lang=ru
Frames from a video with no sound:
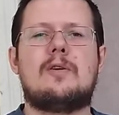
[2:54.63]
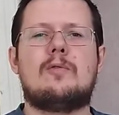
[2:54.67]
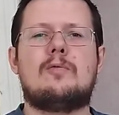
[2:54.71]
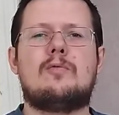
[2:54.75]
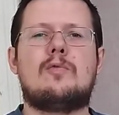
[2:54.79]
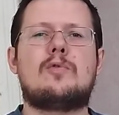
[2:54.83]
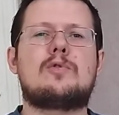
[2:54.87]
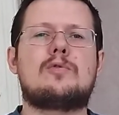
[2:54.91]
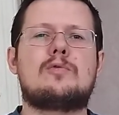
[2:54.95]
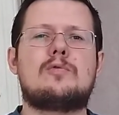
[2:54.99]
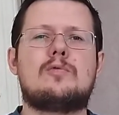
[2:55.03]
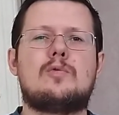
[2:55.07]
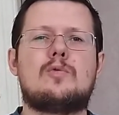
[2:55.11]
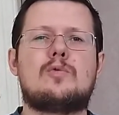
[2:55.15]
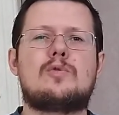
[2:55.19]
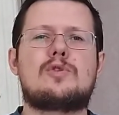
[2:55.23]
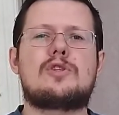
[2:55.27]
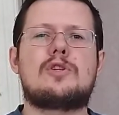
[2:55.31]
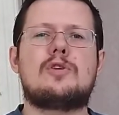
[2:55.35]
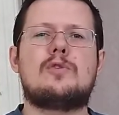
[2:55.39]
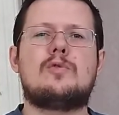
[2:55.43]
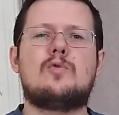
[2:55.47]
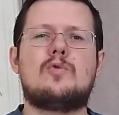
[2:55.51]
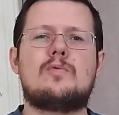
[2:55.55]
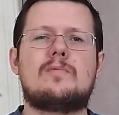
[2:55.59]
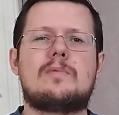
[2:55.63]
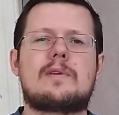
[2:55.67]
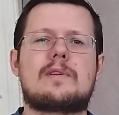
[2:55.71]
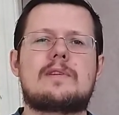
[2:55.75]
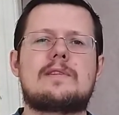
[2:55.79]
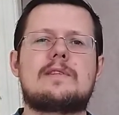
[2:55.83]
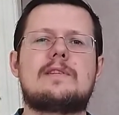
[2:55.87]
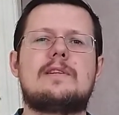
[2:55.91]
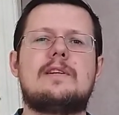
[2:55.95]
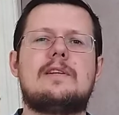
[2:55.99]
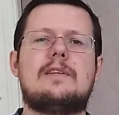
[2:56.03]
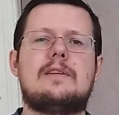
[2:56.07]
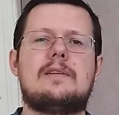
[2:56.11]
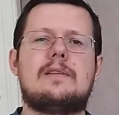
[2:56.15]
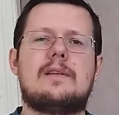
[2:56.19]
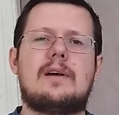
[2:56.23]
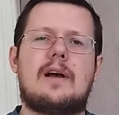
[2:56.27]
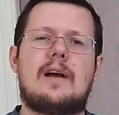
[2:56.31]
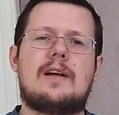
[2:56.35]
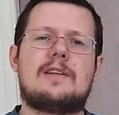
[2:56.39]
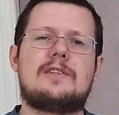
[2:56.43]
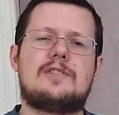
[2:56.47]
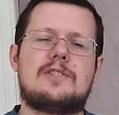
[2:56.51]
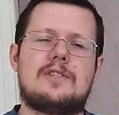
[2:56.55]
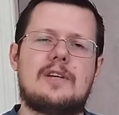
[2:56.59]
вот уже умер, сгнил
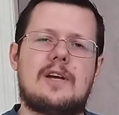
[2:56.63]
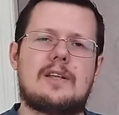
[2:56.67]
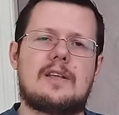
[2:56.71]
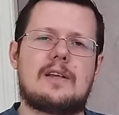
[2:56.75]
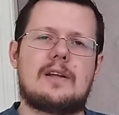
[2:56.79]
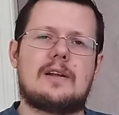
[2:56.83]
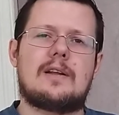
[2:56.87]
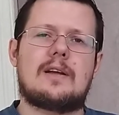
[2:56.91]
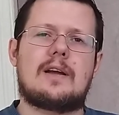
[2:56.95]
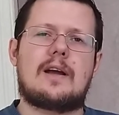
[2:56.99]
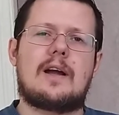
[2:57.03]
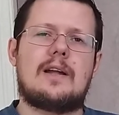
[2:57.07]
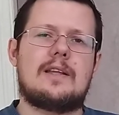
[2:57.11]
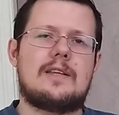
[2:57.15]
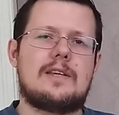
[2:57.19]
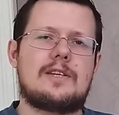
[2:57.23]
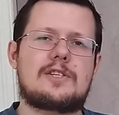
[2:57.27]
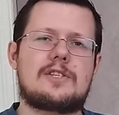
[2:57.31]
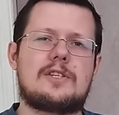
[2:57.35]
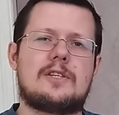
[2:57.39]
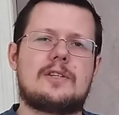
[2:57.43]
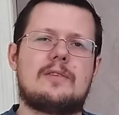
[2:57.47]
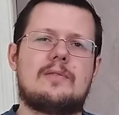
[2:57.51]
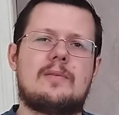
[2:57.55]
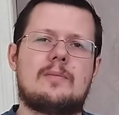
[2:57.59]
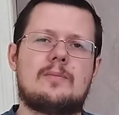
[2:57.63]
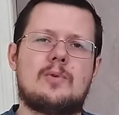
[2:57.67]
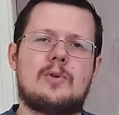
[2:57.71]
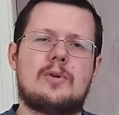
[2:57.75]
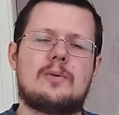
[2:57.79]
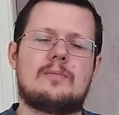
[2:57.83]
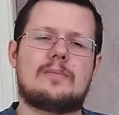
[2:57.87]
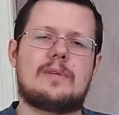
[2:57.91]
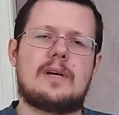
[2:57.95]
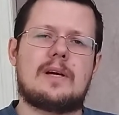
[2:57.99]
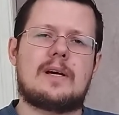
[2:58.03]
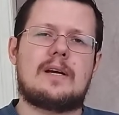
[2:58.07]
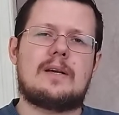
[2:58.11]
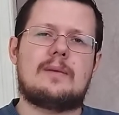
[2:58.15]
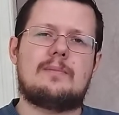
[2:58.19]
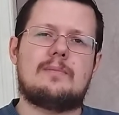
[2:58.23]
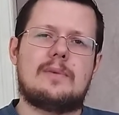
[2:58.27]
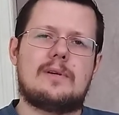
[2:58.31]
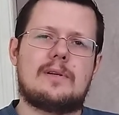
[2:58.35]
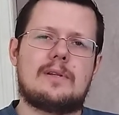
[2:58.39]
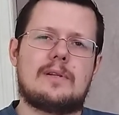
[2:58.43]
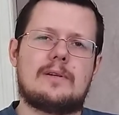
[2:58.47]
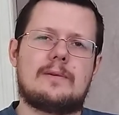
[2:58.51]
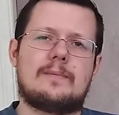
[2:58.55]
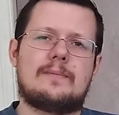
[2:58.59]
окончательно. Конечно, это во многом так и
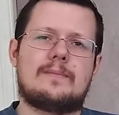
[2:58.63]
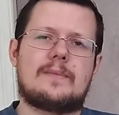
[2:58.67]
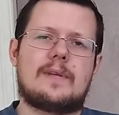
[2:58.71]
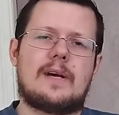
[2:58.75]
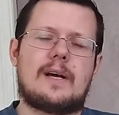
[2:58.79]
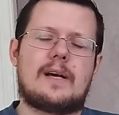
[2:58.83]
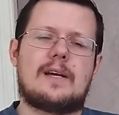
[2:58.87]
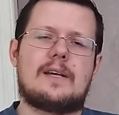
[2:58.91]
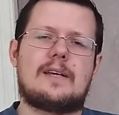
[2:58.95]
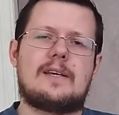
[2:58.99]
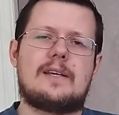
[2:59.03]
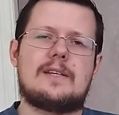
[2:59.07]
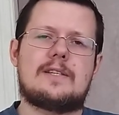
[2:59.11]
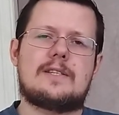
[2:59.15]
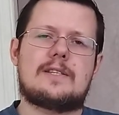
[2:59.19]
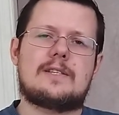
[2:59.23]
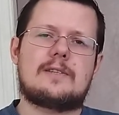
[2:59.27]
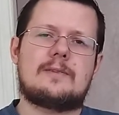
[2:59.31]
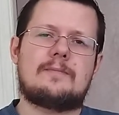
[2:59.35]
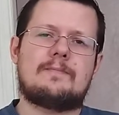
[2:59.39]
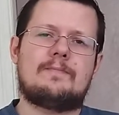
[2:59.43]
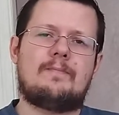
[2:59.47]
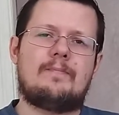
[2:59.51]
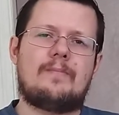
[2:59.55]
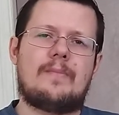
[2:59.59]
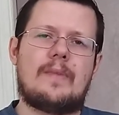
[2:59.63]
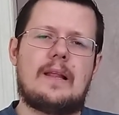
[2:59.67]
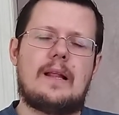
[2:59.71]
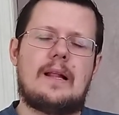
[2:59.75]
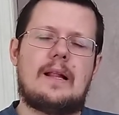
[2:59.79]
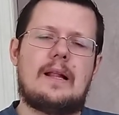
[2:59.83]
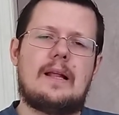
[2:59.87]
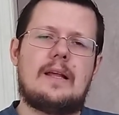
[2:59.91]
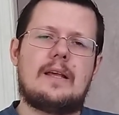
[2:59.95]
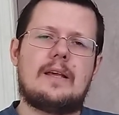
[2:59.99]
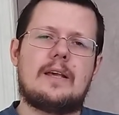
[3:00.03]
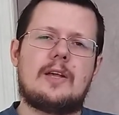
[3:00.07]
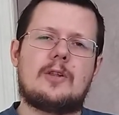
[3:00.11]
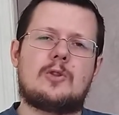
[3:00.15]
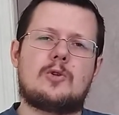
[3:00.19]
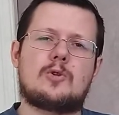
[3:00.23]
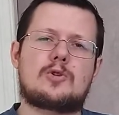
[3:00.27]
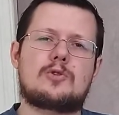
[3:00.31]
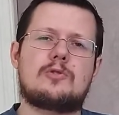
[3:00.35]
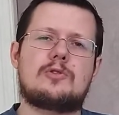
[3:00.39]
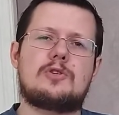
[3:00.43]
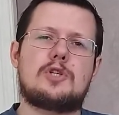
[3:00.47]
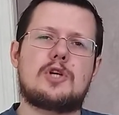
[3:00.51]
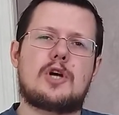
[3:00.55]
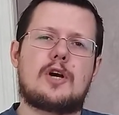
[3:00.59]
было, так и есть. И то,
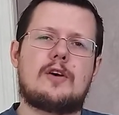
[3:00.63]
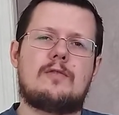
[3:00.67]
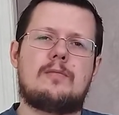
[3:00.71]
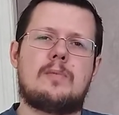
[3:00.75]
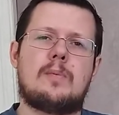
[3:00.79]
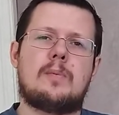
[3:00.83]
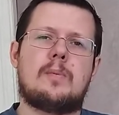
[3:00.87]
что Чехов